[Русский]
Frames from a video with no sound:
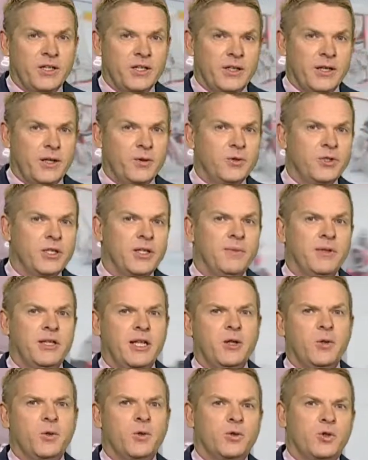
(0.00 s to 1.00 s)

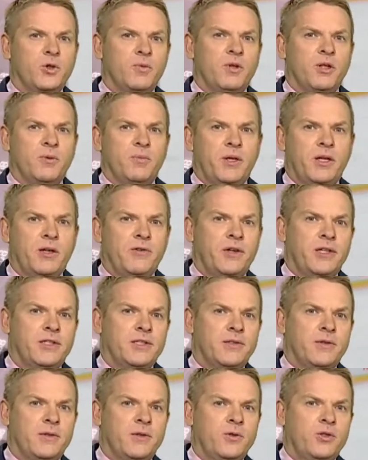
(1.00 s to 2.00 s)
Магнитогорский «Металлург» сумел
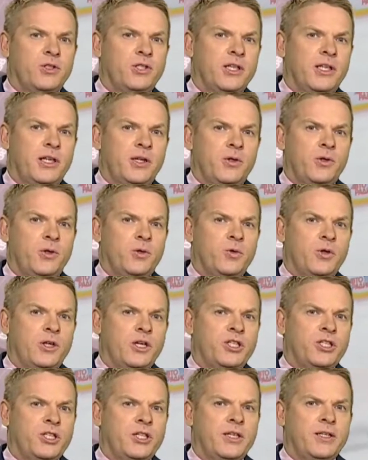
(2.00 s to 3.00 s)
прервать свою серию
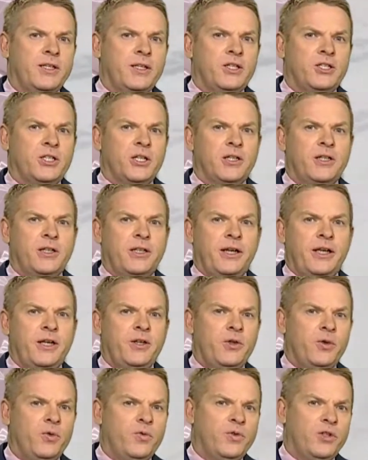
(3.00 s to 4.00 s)
неудач и одержал
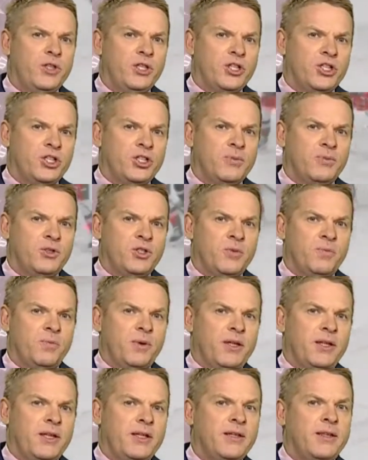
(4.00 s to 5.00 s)
третью в нынешнем
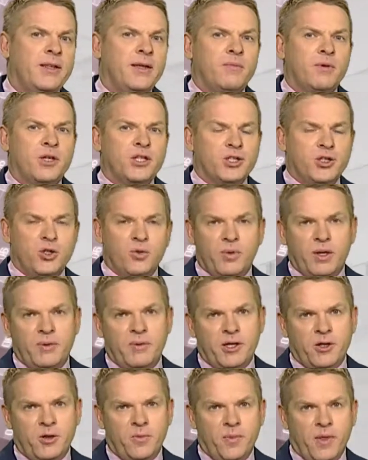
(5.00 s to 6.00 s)
чемпионате
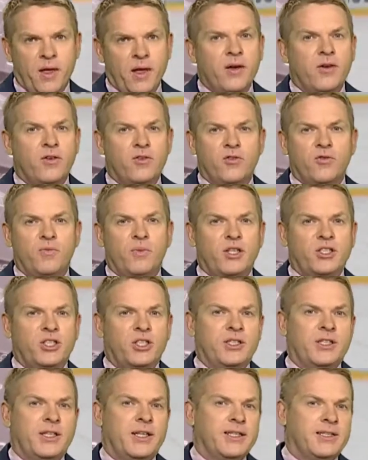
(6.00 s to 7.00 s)
домашнюю победу. В
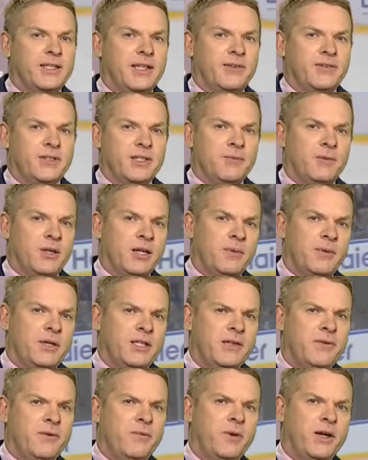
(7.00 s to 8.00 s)
матче с ярославским
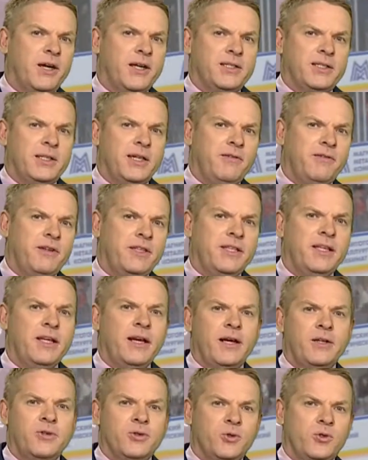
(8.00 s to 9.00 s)
«Локомотивом» хозяева
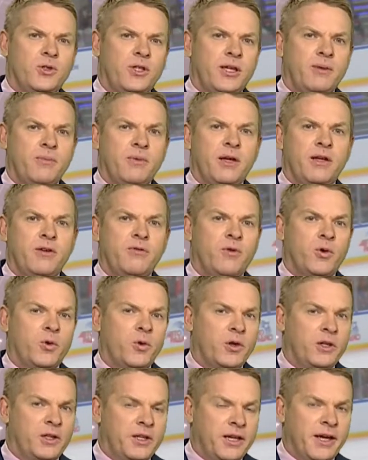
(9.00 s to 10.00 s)
ни разу не были
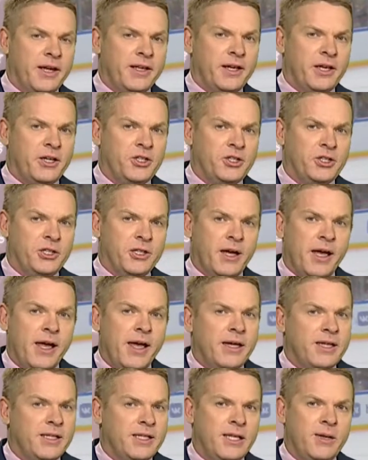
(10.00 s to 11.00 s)
в роли
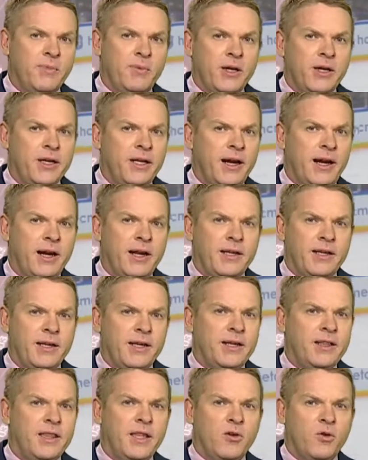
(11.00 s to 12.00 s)
догоняющих. Не
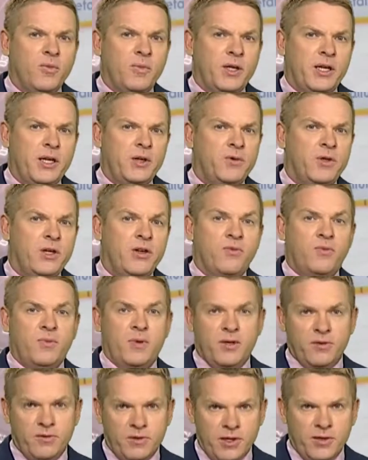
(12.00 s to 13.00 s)
проиграли ни одного периода и
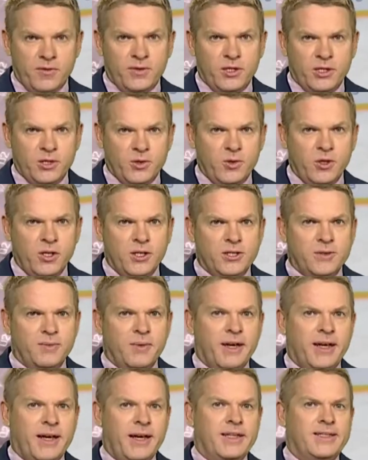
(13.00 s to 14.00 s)
впервые в
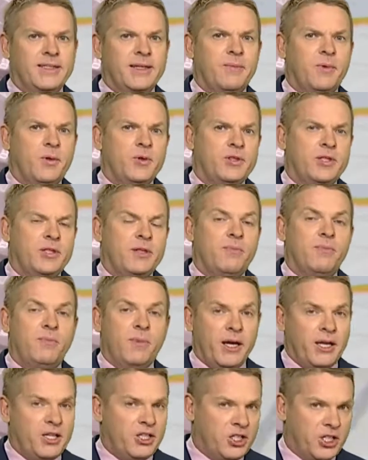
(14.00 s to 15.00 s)
сезоне смогли
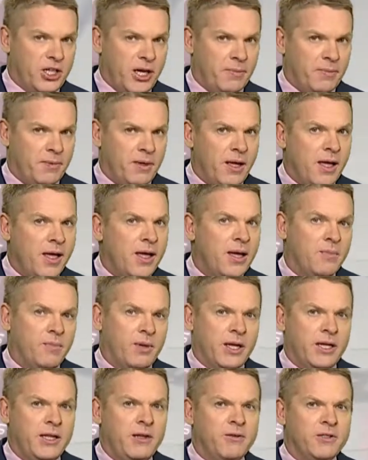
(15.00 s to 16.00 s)
забросить пять шайб.
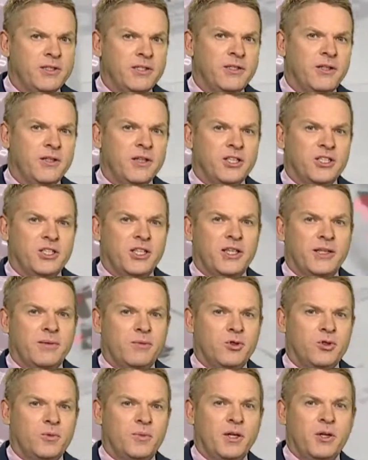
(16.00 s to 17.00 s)
Порадовался
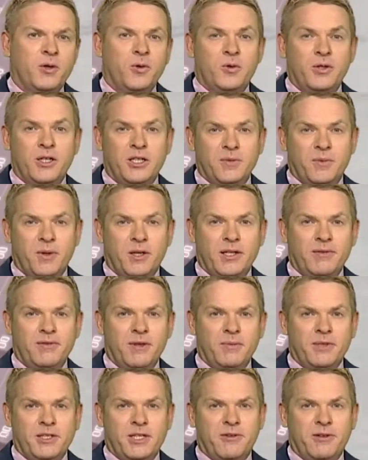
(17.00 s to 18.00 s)
долгожданному успеху наш
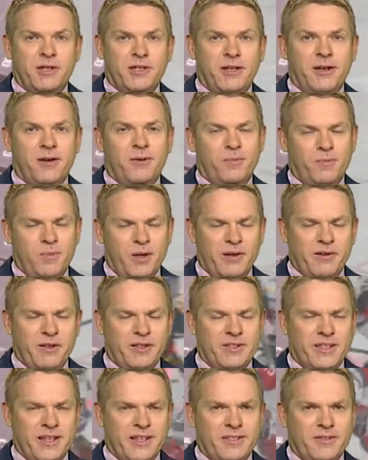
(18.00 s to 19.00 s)
спортивный обозреватель
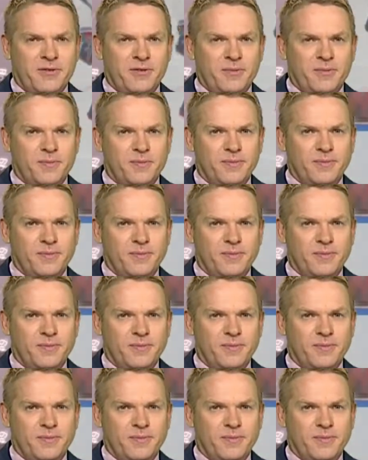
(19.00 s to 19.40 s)
Павел Зайцев.